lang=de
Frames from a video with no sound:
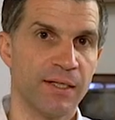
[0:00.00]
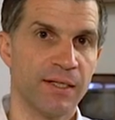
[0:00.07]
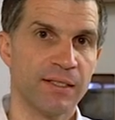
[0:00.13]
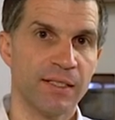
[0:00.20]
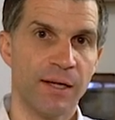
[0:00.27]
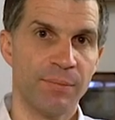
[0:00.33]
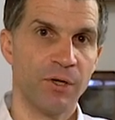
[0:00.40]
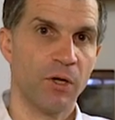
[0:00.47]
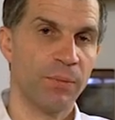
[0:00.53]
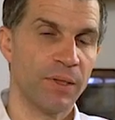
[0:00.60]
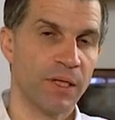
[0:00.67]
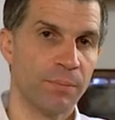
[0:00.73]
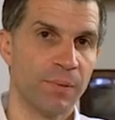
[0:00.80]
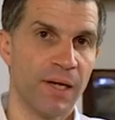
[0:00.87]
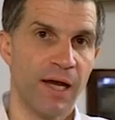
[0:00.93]
das habe ich auch bei
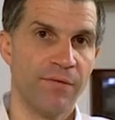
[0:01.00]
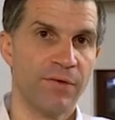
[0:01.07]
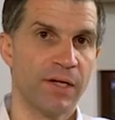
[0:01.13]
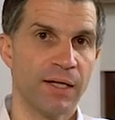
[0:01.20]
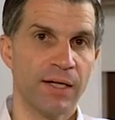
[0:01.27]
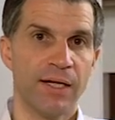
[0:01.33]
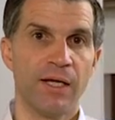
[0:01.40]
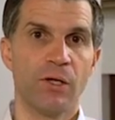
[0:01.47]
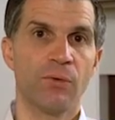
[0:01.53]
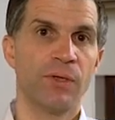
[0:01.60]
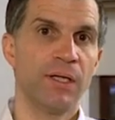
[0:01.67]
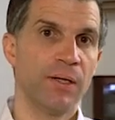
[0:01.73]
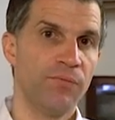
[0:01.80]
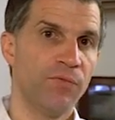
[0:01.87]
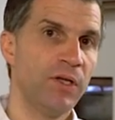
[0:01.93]
der pH-Werterklärung
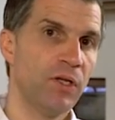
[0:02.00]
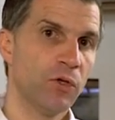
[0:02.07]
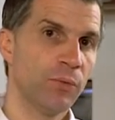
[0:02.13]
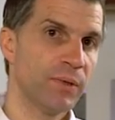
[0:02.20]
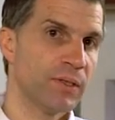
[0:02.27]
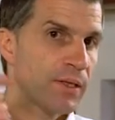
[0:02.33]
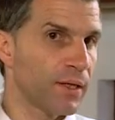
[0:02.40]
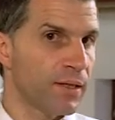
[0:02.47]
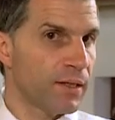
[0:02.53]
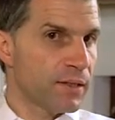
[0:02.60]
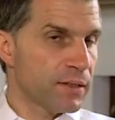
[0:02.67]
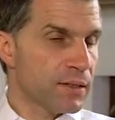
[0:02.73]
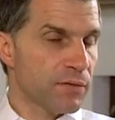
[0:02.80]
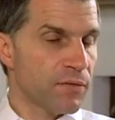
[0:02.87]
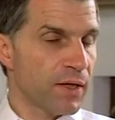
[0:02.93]
in dem Video mit drinnen.
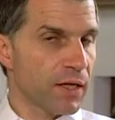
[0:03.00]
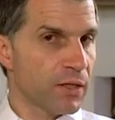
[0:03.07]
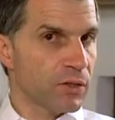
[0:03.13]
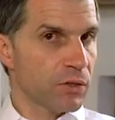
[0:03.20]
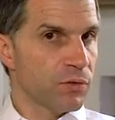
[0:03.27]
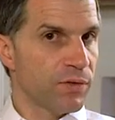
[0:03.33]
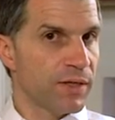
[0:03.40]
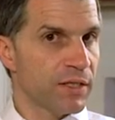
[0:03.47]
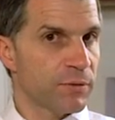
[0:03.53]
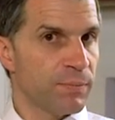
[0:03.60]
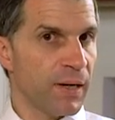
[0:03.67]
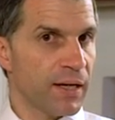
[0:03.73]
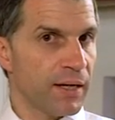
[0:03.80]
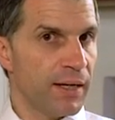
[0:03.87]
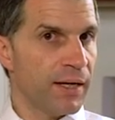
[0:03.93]
Das ist vielleicht ganz gut, wenn ihr das
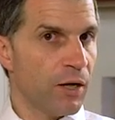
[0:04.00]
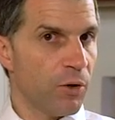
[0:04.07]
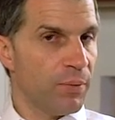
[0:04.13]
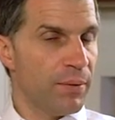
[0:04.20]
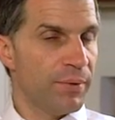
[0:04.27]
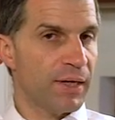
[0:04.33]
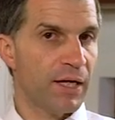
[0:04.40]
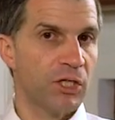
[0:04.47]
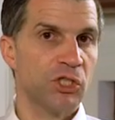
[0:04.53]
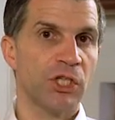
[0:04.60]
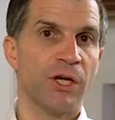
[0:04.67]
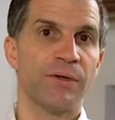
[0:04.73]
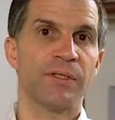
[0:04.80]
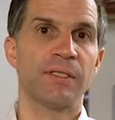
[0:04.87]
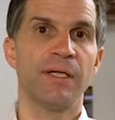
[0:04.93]
parallel auch mal mit
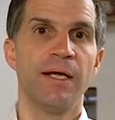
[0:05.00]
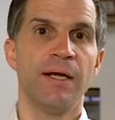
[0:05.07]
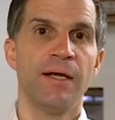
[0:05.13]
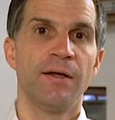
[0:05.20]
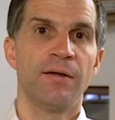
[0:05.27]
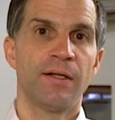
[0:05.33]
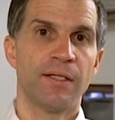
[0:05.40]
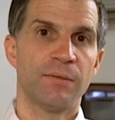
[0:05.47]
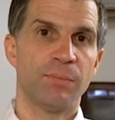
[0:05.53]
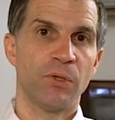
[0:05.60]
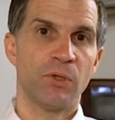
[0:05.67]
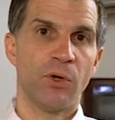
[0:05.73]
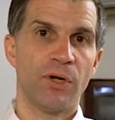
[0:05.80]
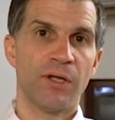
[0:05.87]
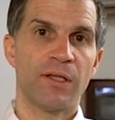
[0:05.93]
anschaut. Das
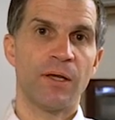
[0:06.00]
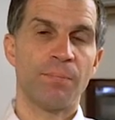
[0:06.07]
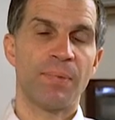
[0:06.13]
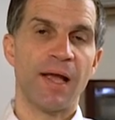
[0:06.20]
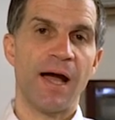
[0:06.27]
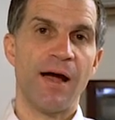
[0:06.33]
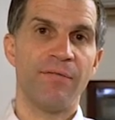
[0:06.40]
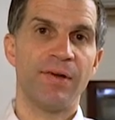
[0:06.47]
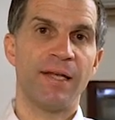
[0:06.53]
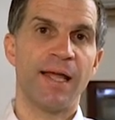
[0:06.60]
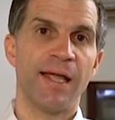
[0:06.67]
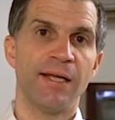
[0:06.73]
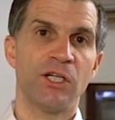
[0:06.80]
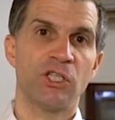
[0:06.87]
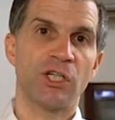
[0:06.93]
bedeutet, der pH-Wert
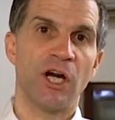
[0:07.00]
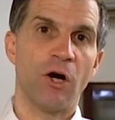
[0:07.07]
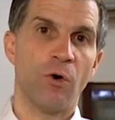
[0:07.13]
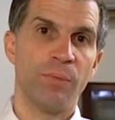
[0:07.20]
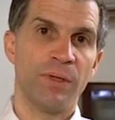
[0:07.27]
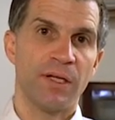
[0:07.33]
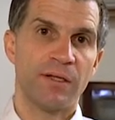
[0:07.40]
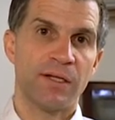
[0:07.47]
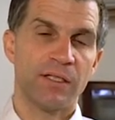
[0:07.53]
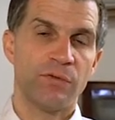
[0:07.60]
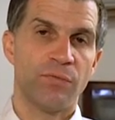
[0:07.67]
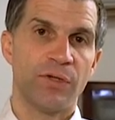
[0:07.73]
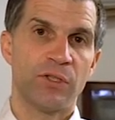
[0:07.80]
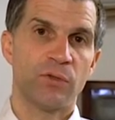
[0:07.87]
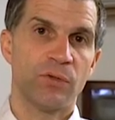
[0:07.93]
hängt schon auch mit der
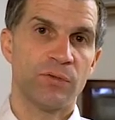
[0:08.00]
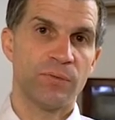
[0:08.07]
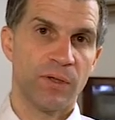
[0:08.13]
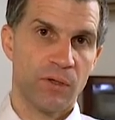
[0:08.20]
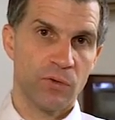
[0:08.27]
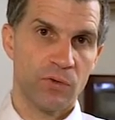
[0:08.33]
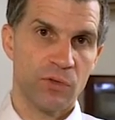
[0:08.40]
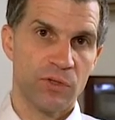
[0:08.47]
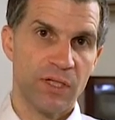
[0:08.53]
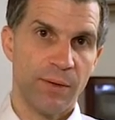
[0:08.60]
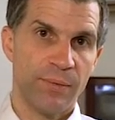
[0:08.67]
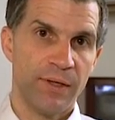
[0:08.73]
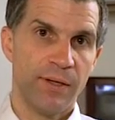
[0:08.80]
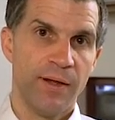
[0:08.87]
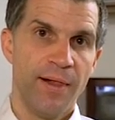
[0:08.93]
Desinfektionswirkung
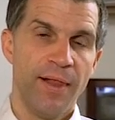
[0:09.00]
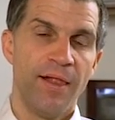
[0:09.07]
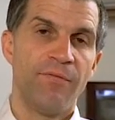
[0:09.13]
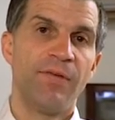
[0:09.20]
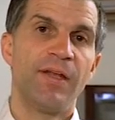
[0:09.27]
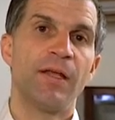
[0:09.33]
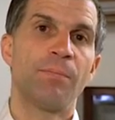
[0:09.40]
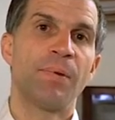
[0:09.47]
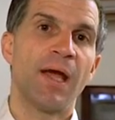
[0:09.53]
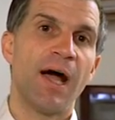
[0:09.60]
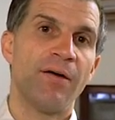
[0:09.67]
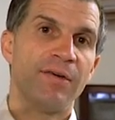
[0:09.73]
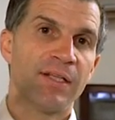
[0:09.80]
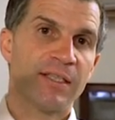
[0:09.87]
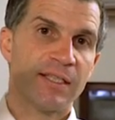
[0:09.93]
zusammen. Wenn der
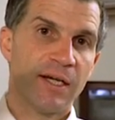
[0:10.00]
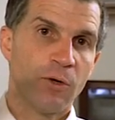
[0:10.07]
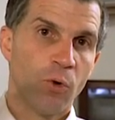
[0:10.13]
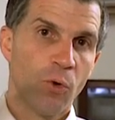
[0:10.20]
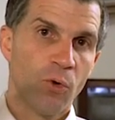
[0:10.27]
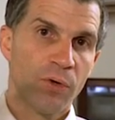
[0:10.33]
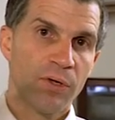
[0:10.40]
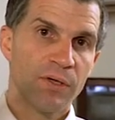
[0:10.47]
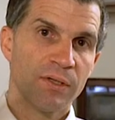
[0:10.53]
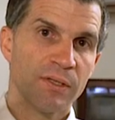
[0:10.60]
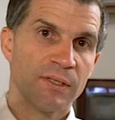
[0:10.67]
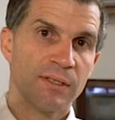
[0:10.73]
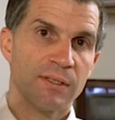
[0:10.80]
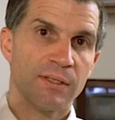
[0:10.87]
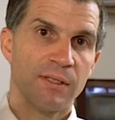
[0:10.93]
pH-Wert sehr hoch
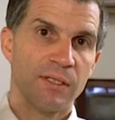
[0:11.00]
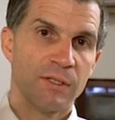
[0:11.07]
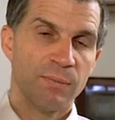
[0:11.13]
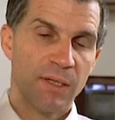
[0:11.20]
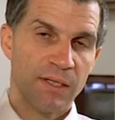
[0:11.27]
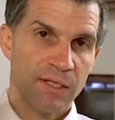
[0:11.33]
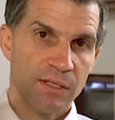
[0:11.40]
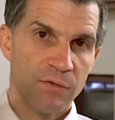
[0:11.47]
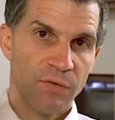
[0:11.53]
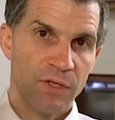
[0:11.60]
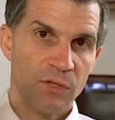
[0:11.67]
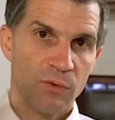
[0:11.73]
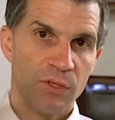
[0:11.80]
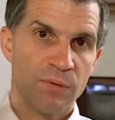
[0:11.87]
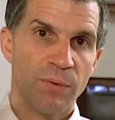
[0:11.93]
ist, ist meine
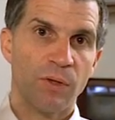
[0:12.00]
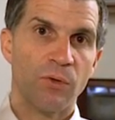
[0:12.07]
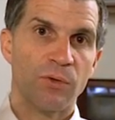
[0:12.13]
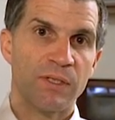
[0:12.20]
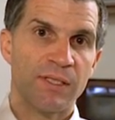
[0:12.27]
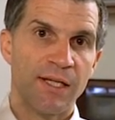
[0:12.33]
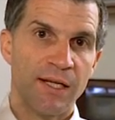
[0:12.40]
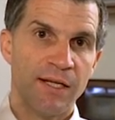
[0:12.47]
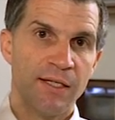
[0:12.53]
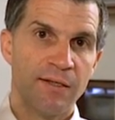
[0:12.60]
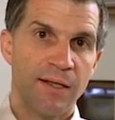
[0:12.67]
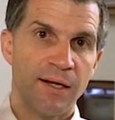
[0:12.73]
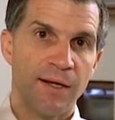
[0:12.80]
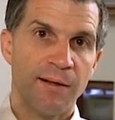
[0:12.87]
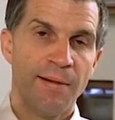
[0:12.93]
Desinfektionswirkung sehr
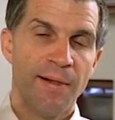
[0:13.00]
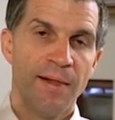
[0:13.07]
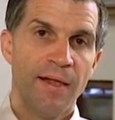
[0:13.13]
niedrig.